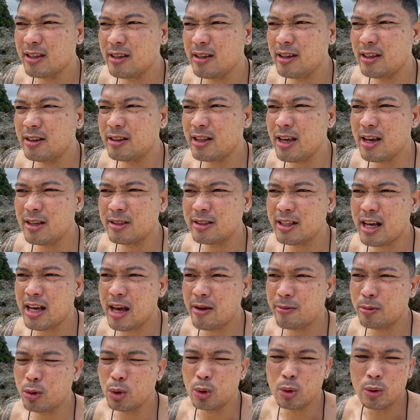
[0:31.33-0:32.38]
it takes
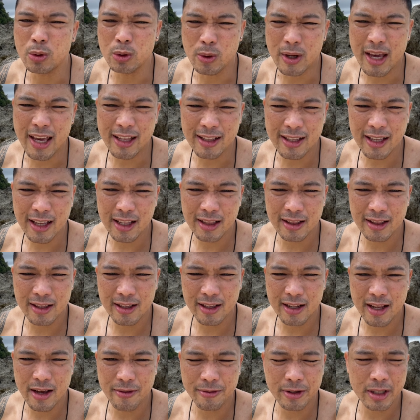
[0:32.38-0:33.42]
time to, to edit
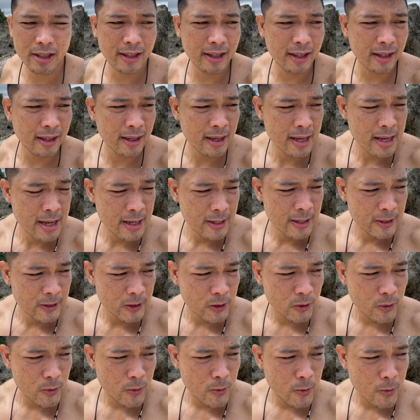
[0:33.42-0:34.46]
and everything.
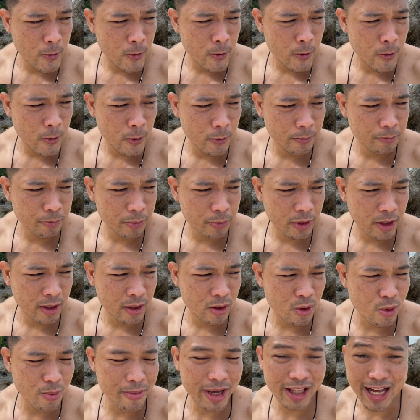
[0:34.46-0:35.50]
So,
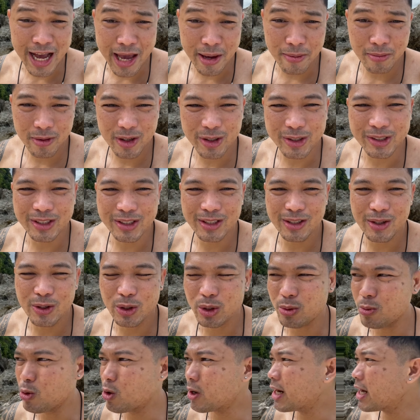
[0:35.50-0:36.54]
kung may time yon
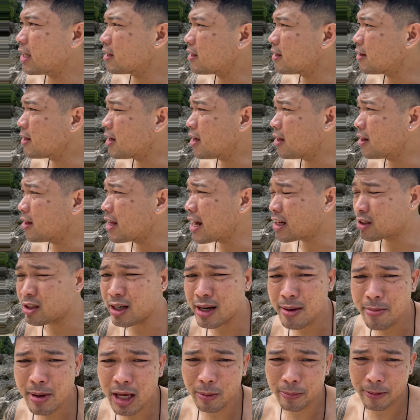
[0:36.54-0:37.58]
sinusubukan natin. And
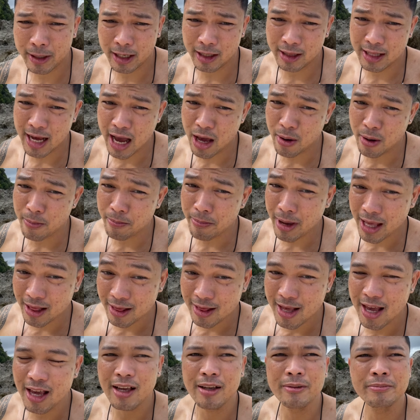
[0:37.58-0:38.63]
actually, meron pa rin tayong
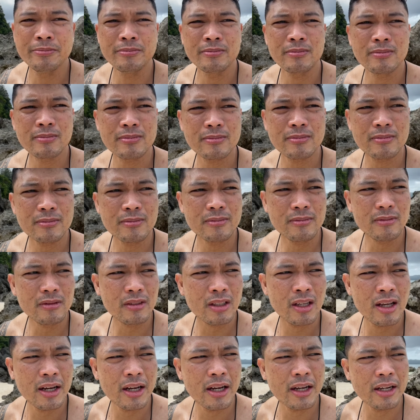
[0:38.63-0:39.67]
pending
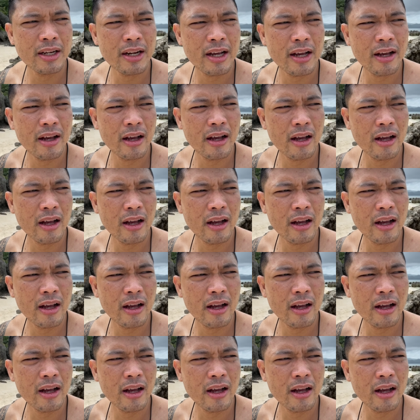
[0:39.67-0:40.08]
uh, na